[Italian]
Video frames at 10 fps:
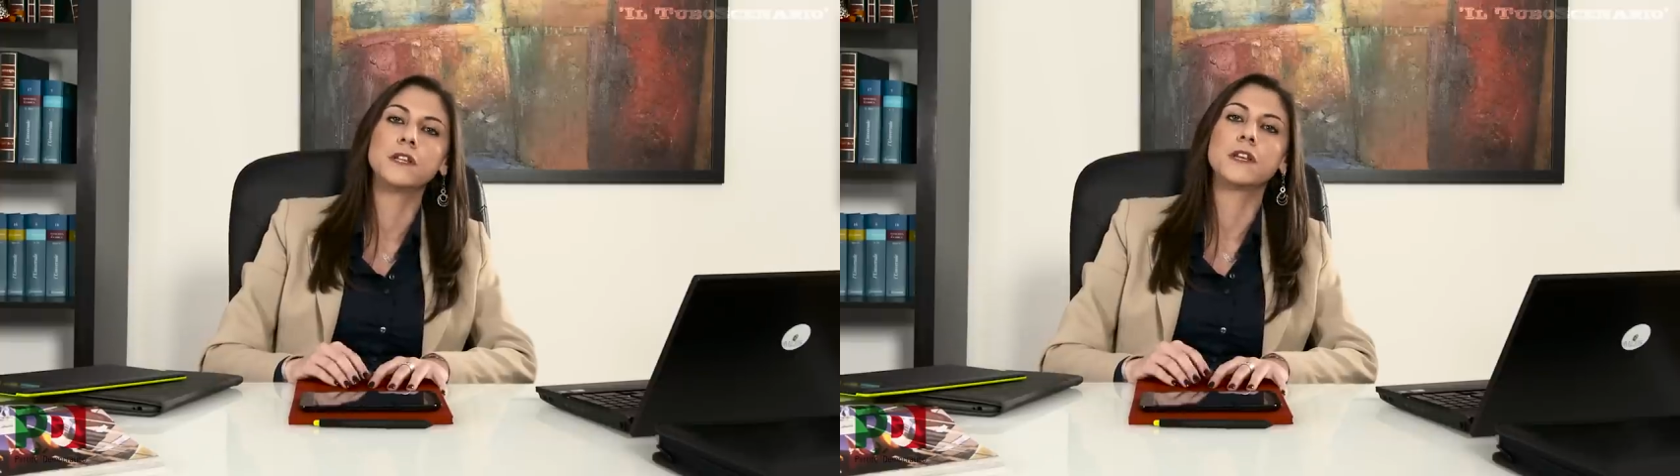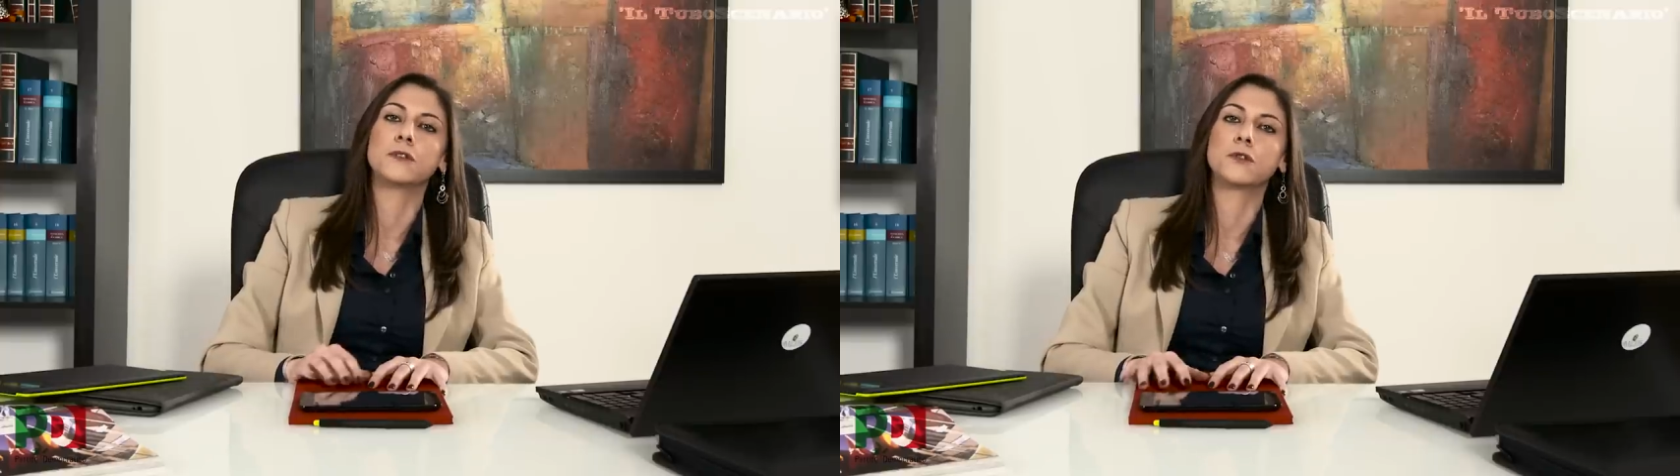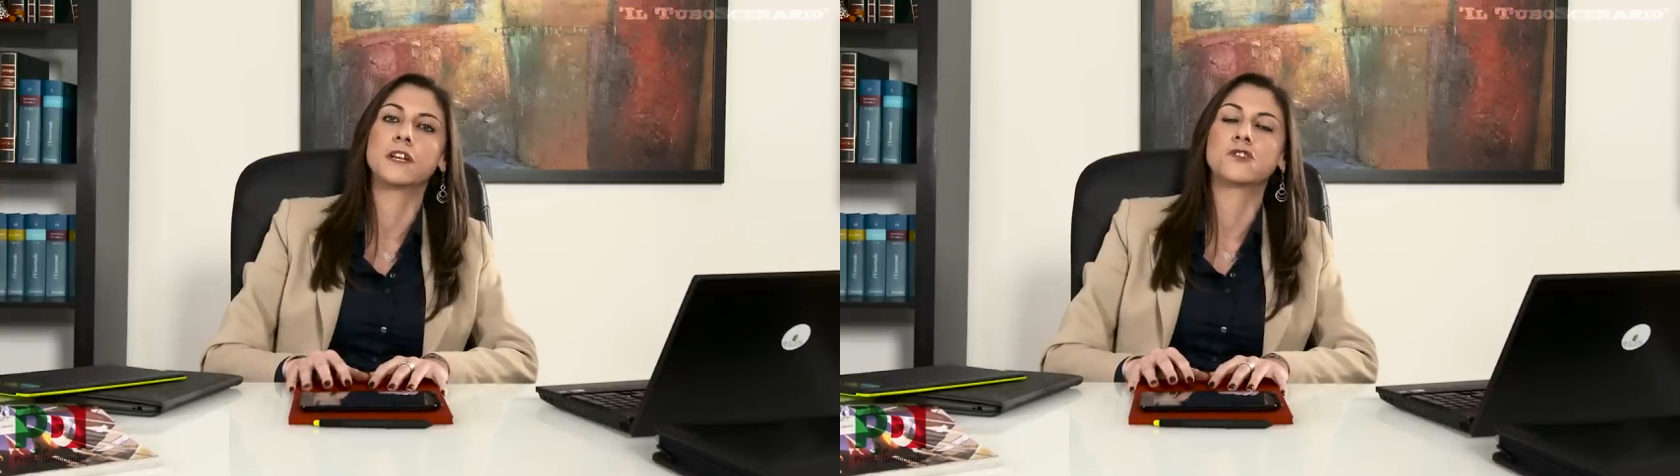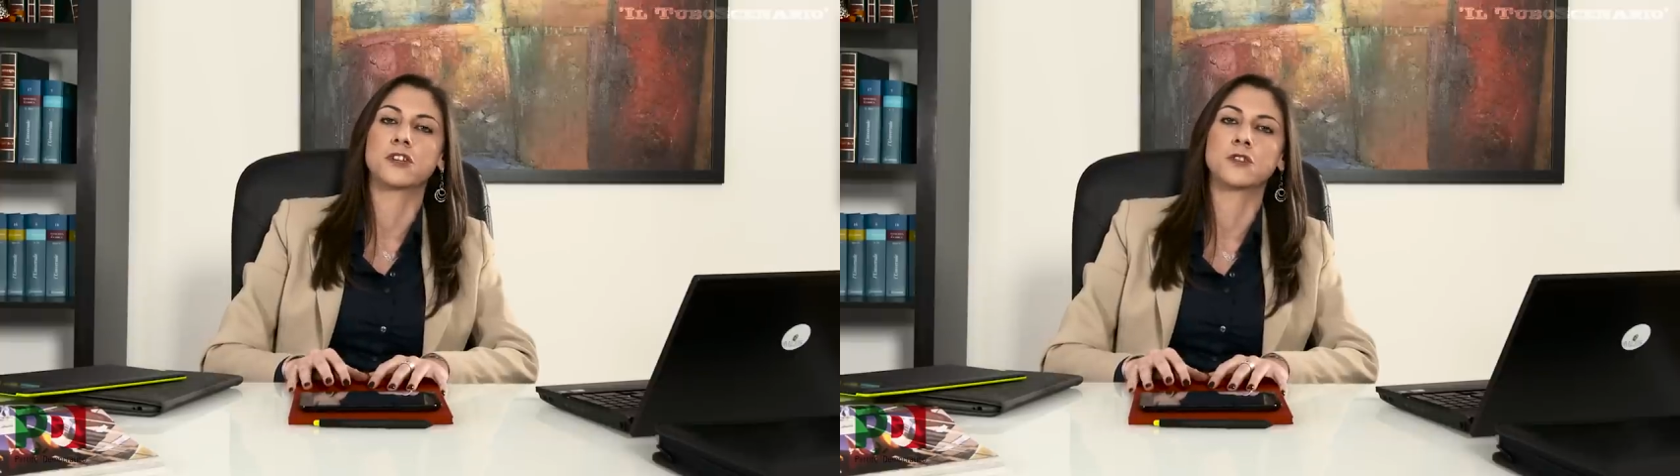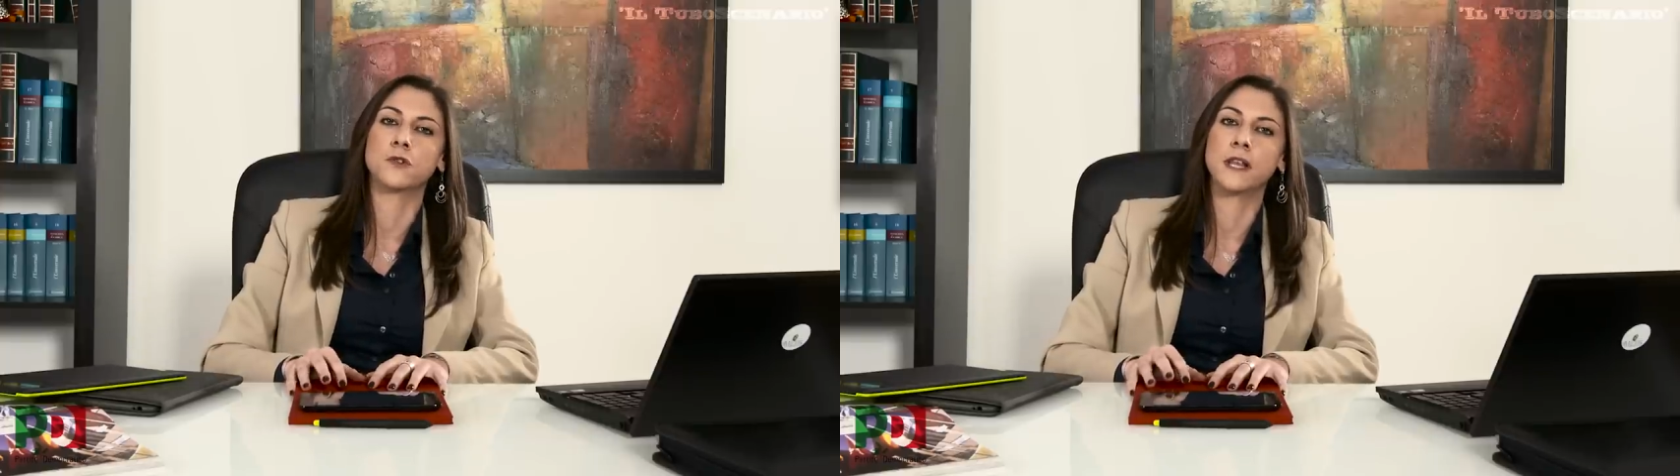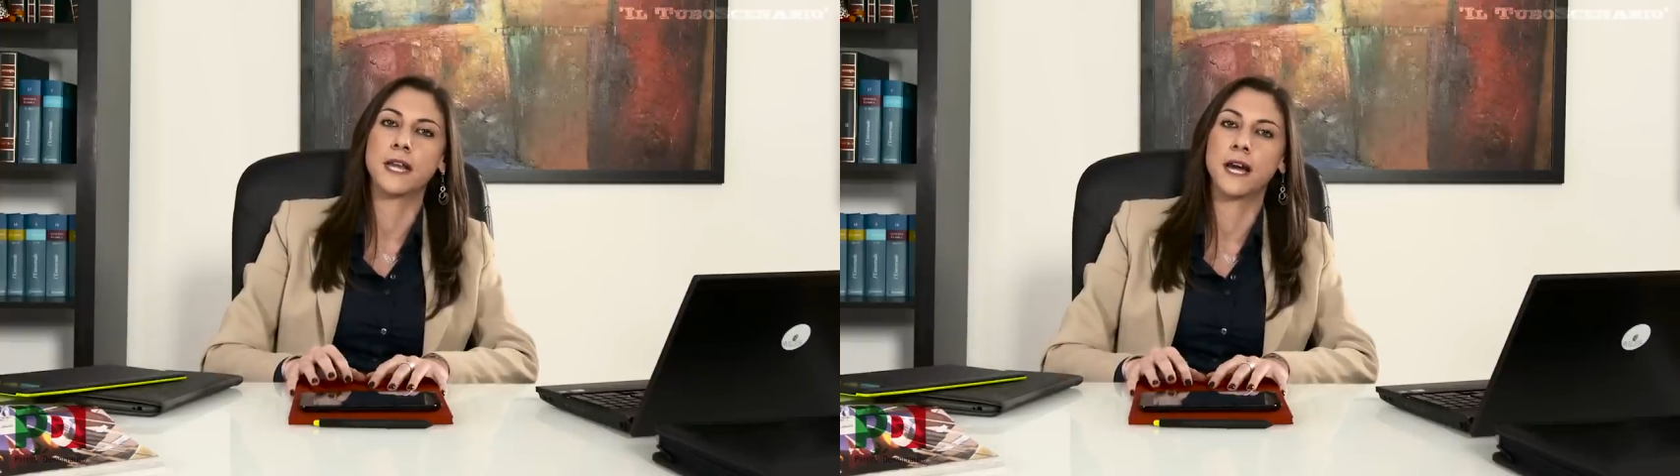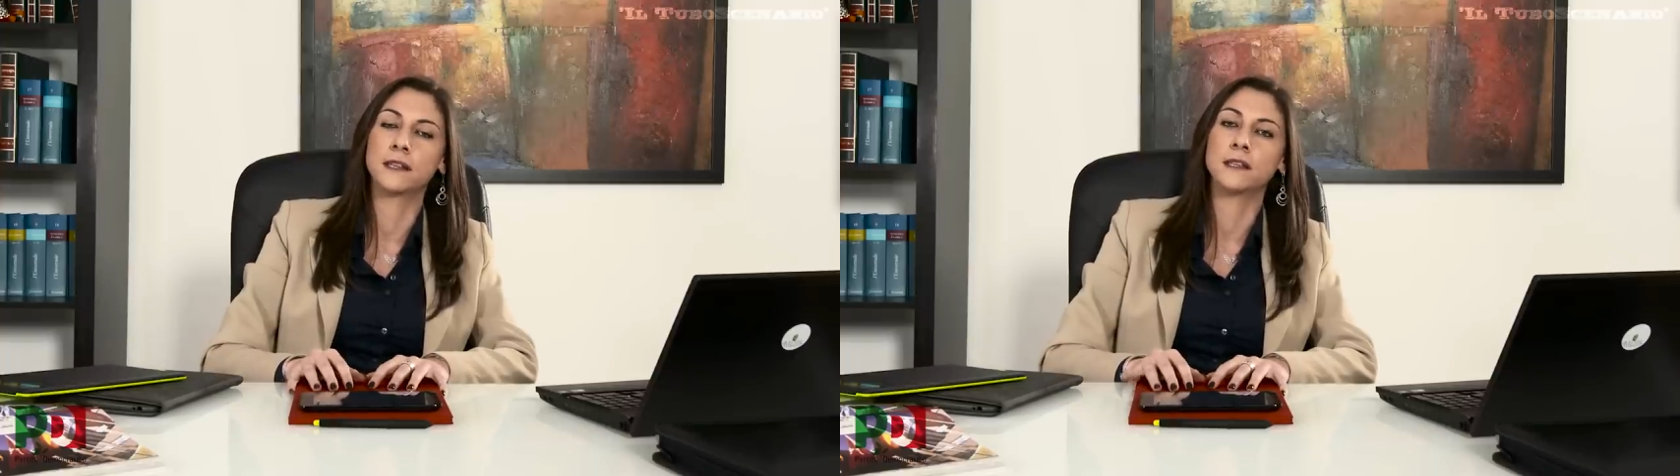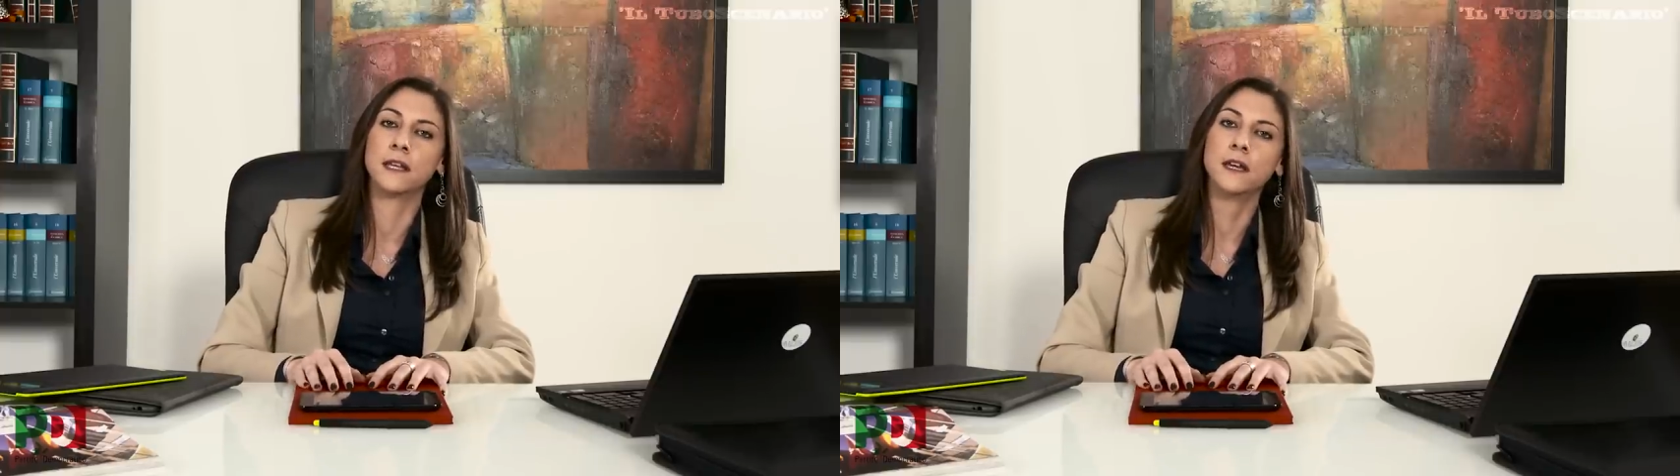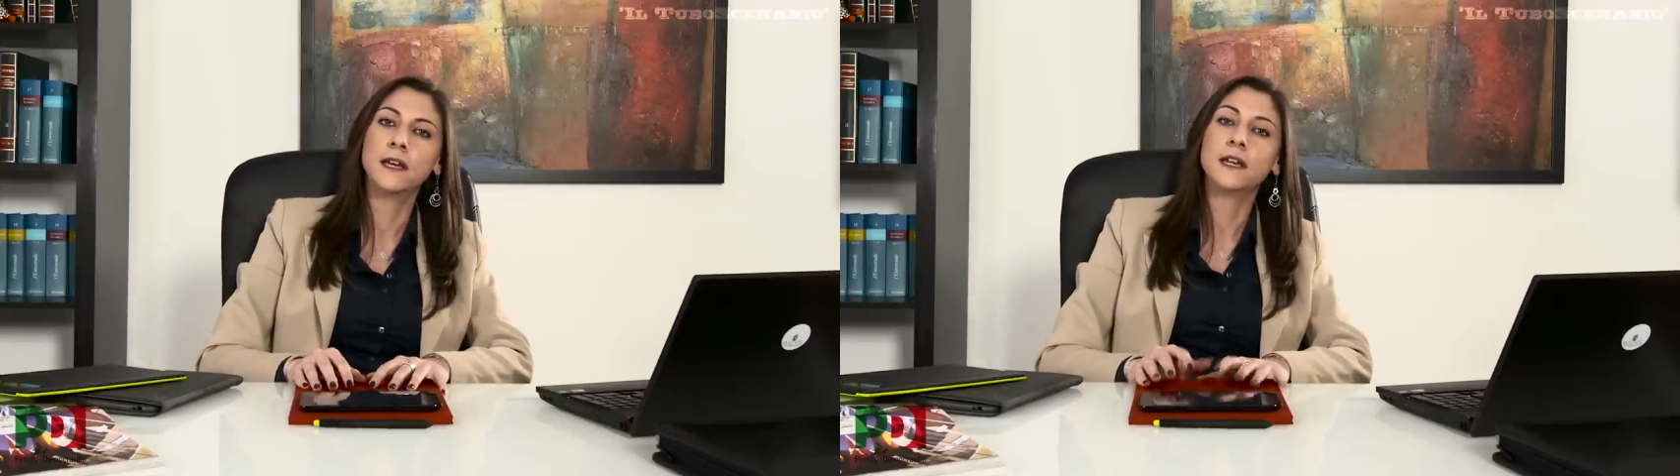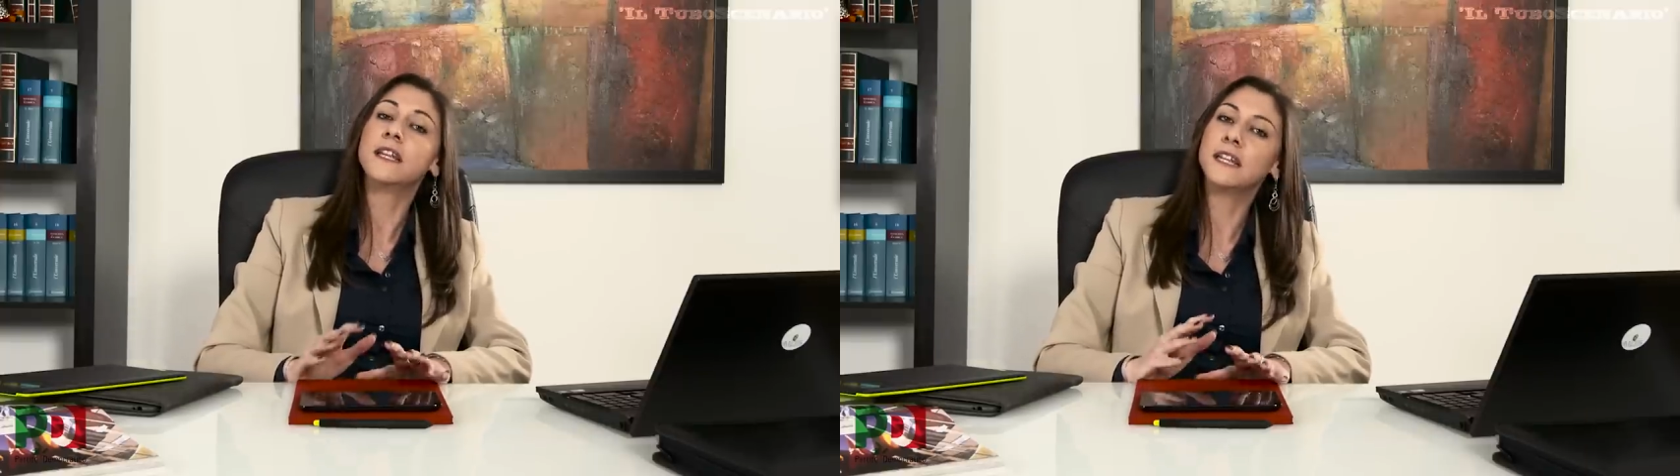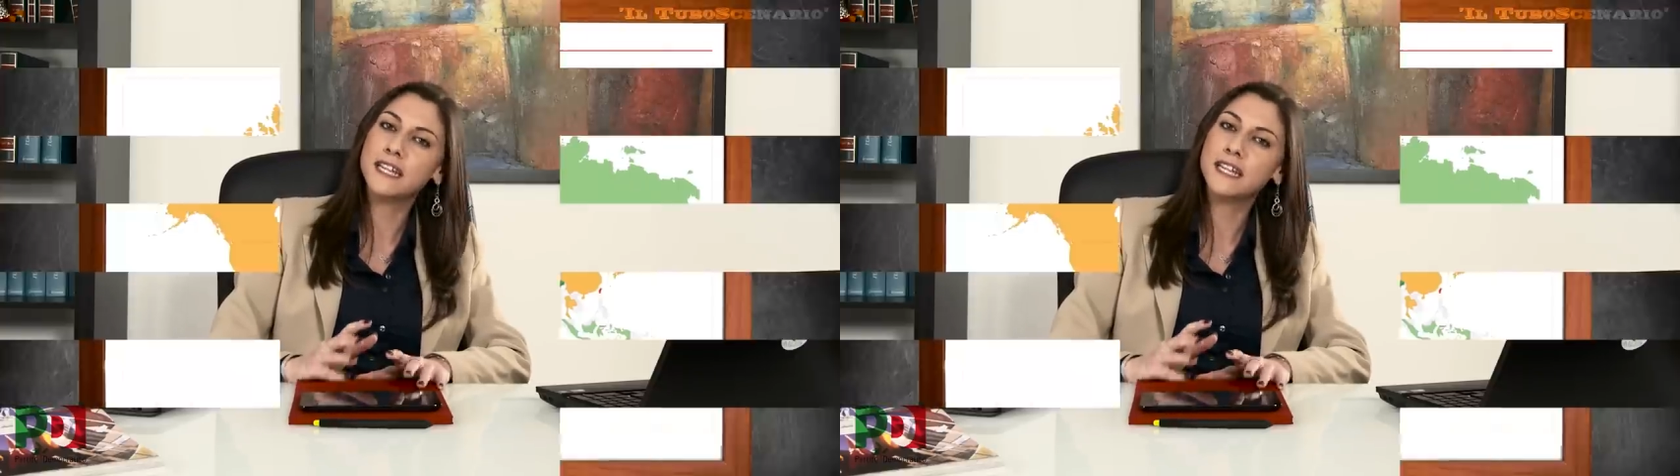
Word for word: diritto d'accesso agli atti. Delle